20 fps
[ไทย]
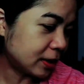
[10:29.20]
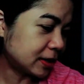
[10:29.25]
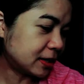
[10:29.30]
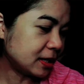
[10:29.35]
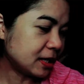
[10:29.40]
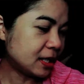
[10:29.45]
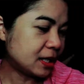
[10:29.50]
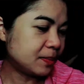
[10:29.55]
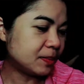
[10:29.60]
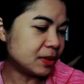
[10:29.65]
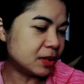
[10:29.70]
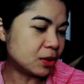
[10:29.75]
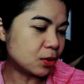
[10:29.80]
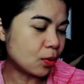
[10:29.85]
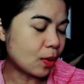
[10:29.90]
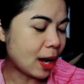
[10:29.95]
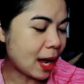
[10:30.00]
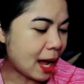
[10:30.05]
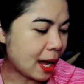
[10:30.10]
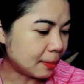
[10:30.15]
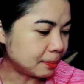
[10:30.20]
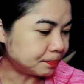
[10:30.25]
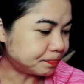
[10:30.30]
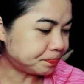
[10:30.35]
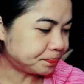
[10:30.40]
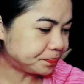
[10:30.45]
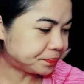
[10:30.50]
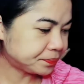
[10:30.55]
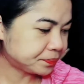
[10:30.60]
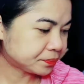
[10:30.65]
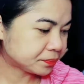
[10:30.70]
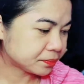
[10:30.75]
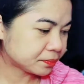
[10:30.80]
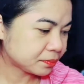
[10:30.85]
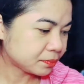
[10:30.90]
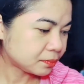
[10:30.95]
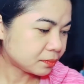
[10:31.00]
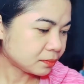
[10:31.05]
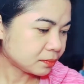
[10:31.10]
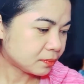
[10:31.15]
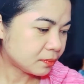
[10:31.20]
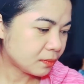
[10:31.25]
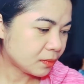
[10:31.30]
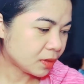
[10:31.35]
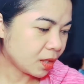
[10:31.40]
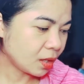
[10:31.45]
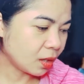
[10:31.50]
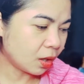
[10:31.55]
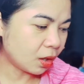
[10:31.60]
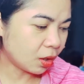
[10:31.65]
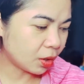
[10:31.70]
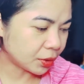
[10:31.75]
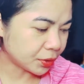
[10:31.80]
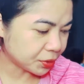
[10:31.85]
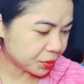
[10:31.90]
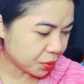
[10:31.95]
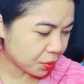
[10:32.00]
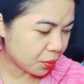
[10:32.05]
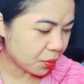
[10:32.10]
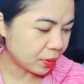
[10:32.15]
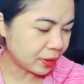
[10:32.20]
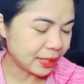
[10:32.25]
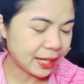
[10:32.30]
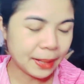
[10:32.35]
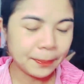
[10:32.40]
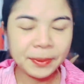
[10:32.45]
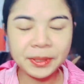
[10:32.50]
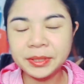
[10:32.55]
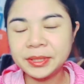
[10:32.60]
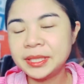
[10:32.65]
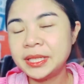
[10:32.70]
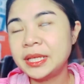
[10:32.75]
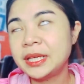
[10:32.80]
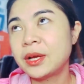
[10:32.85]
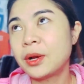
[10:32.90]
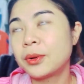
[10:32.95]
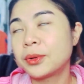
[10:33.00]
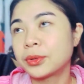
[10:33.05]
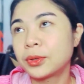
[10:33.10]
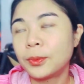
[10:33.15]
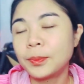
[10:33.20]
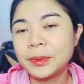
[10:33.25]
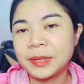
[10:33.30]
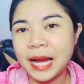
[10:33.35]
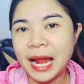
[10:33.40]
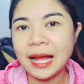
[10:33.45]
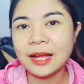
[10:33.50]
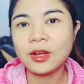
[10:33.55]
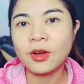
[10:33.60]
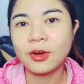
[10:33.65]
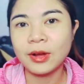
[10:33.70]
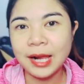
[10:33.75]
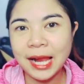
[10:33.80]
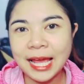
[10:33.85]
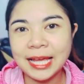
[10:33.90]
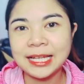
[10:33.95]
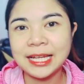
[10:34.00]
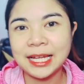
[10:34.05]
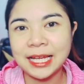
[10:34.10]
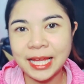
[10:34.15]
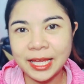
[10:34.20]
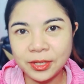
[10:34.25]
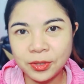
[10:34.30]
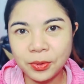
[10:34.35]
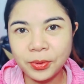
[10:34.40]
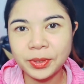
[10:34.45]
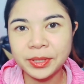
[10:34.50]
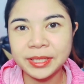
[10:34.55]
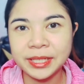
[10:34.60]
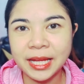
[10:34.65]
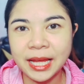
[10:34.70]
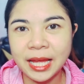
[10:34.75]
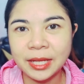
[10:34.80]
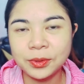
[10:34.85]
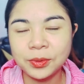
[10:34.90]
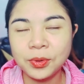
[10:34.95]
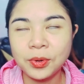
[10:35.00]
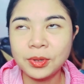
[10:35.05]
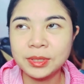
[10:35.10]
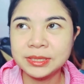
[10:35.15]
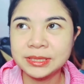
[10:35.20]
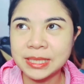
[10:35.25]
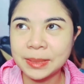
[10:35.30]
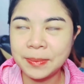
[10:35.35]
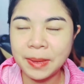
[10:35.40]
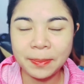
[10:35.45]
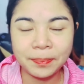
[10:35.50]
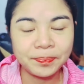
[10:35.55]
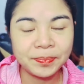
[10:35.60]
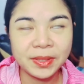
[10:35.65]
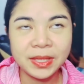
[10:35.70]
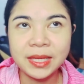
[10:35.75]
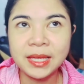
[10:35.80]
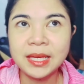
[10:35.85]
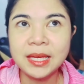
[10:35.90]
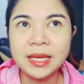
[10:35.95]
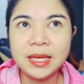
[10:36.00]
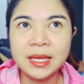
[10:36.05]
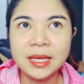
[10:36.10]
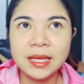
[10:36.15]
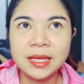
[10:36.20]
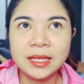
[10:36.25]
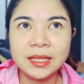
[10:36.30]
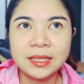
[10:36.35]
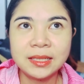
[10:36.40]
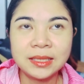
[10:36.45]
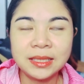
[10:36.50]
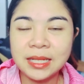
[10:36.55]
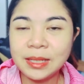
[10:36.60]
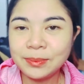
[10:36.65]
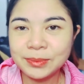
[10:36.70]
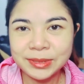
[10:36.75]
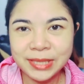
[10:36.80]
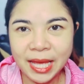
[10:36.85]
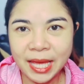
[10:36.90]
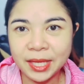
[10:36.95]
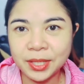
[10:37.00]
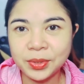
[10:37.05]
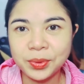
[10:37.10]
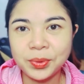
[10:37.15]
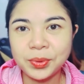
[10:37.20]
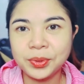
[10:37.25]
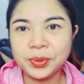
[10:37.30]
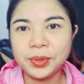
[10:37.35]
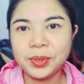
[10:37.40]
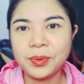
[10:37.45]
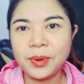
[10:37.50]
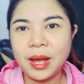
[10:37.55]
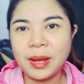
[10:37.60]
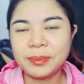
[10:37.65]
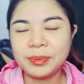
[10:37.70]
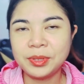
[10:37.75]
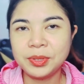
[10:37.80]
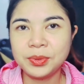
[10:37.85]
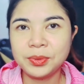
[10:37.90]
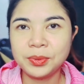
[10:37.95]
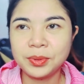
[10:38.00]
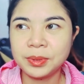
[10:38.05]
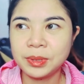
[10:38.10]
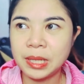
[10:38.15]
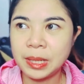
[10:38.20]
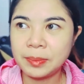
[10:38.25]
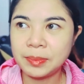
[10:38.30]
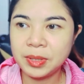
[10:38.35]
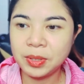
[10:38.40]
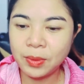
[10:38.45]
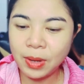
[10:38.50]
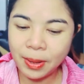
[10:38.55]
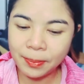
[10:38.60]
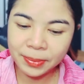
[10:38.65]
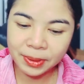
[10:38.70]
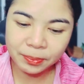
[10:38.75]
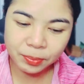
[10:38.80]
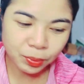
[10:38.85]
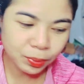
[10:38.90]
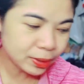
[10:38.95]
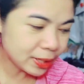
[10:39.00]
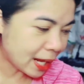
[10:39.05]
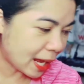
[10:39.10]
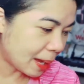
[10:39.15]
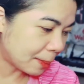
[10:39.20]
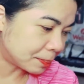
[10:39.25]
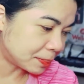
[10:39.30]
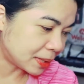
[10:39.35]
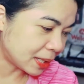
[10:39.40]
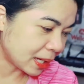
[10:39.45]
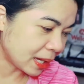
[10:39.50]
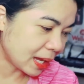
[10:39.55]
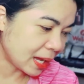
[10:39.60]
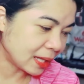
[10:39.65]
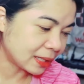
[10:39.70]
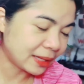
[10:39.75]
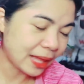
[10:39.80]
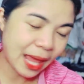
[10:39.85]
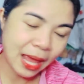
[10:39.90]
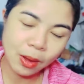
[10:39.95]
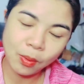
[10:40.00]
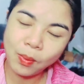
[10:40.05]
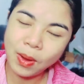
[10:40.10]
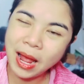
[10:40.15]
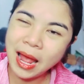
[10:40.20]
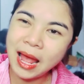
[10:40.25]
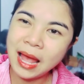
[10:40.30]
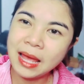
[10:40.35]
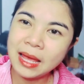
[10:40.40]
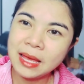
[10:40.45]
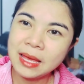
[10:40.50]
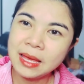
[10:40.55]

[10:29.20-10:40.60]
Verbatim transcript: คนที่มีความอ่อนโยนนะเป็นที่เคารพรักของใครหลายๆคนนะคะทุกคนจะแบบเลื่อมใสคุณด้วยความที่คุณนะมีความเป็นผู้นำนะคะแต่ว่า